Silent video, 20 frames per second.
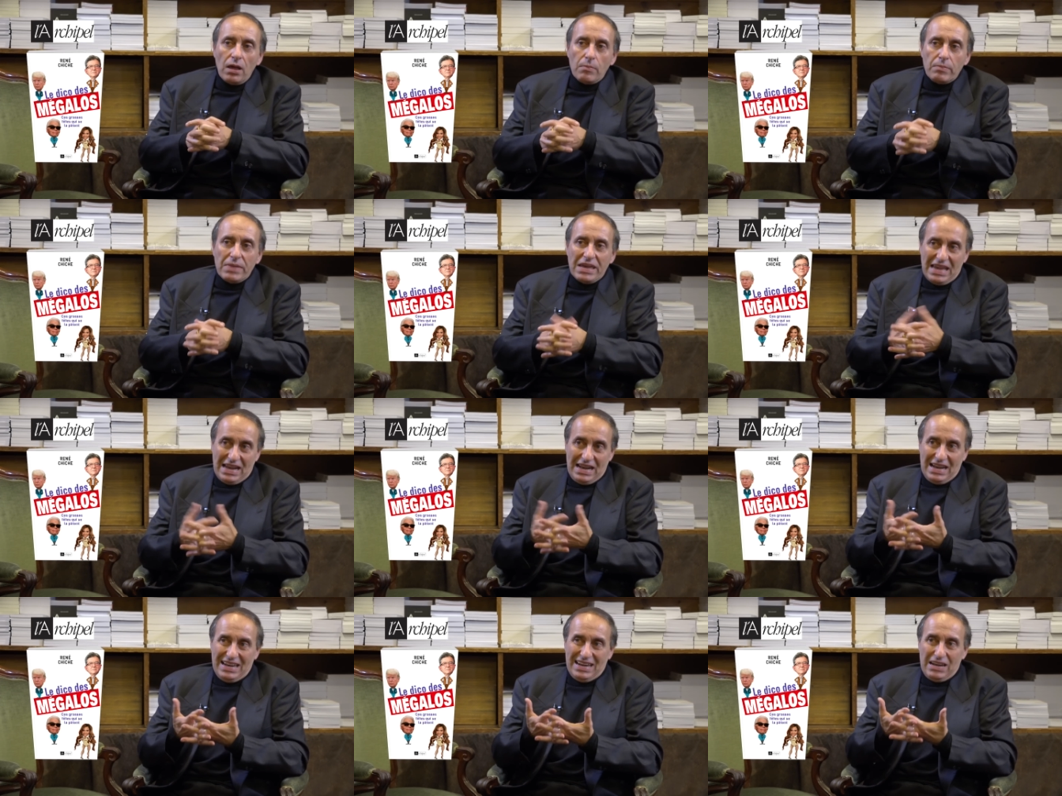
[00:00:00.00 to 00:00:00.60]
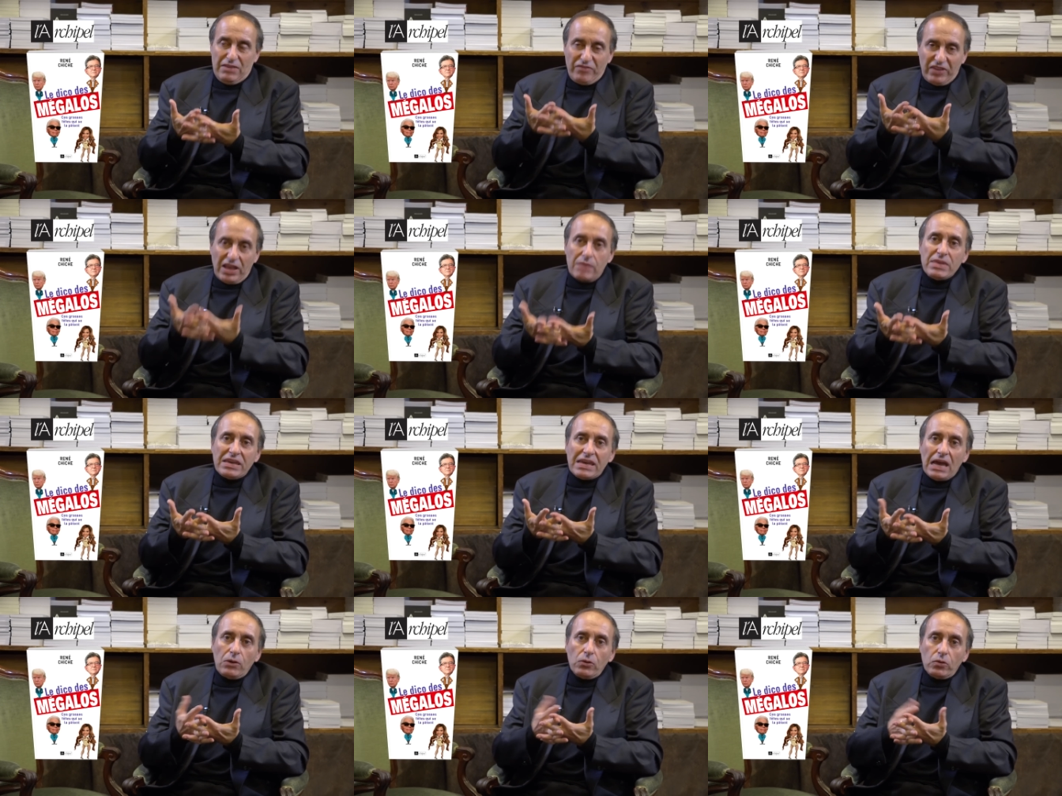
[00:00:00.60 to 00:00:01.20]
mais les vrais
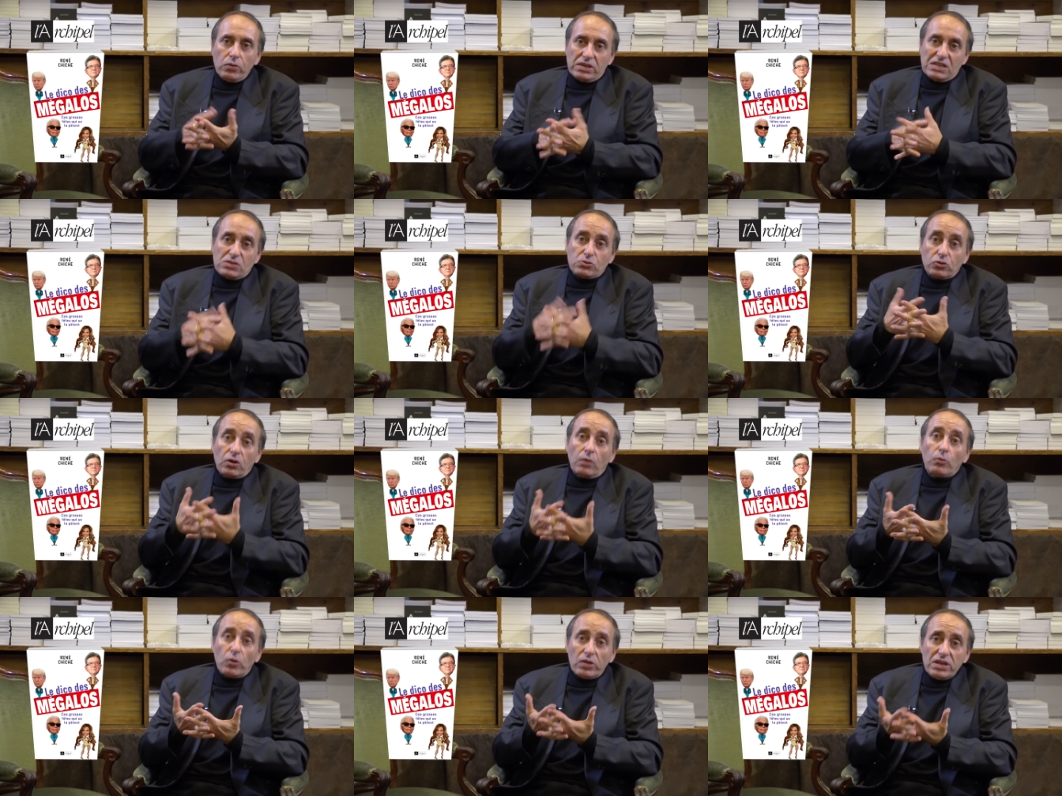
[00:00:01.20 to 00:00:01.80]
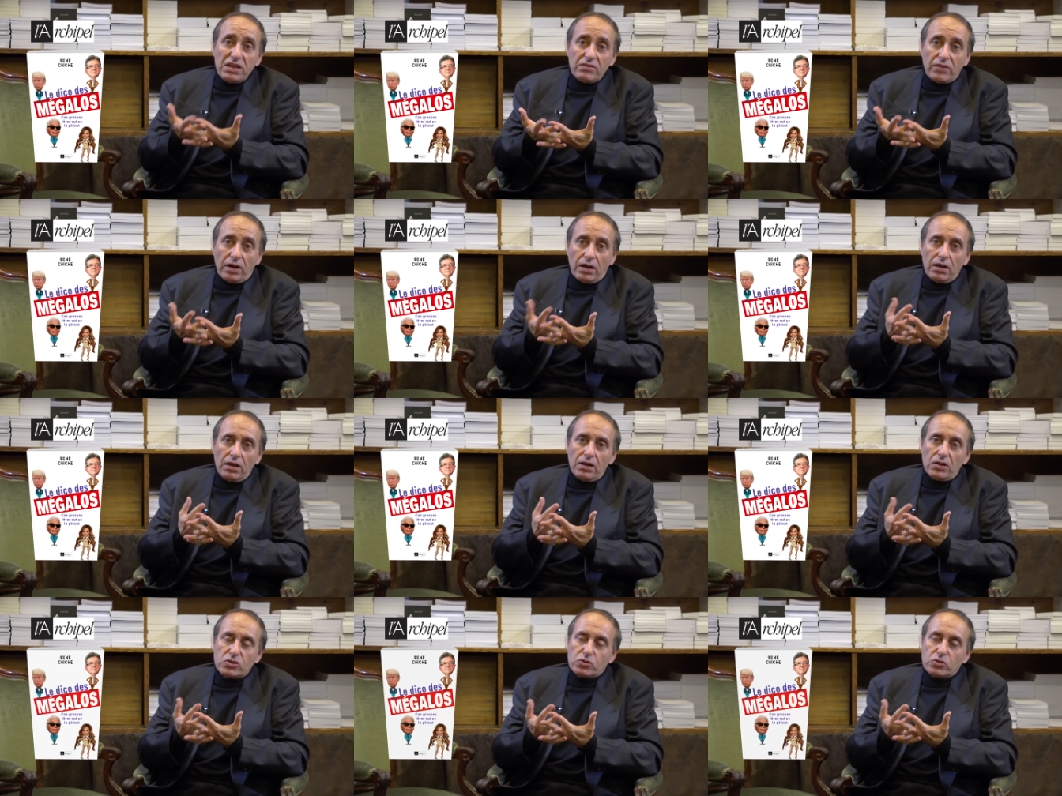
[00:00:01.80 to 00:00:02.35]
mégalos qui sont dans mon livre